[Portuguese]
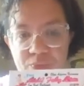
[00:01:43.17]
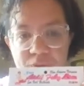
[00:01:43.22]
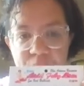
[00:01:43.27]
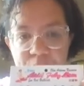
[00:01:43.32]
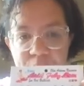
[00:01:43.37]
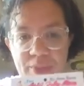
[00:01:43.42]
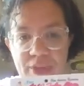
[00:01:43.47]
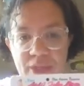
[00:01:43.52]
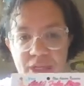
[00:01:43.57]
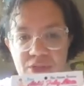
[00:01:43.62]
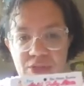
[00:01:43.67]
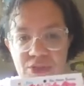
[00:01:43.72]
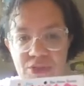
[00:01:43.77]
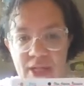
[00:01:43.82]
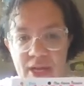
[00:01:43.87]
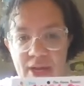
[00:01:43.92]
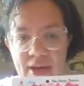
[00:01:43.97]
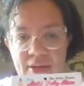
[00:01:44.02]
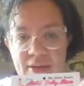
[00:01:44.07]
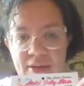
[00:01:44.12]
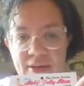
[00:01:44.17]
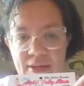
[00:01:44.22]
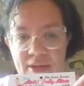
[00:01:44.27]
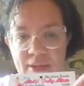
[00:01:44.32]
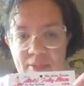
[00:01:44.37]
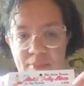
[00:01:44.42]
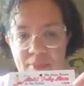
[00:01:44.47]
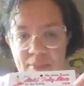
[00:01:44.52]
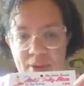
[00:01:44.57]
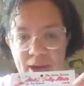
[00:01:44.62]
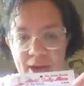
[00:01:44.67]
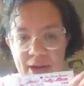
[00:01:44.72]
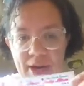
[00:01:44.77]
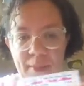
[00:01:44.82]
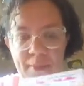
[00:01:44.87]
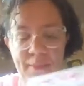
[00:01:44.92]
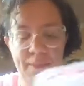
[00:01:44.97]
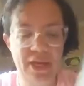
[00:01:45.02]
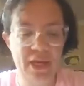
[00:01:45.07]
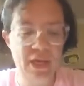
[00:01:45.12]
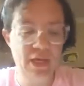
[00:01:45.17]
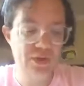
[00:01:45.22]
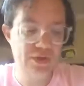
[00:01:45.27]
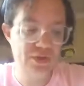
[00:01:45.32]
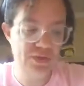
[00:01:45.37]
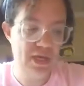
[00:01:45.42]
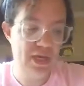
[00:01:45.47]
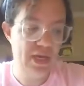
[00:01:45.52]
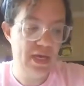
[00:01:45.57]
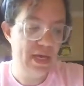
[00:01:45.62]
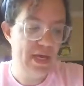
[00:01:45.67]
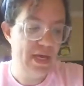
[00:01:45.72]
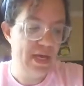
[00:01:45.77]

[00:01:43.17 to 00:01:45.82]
Fabi está de parabéns.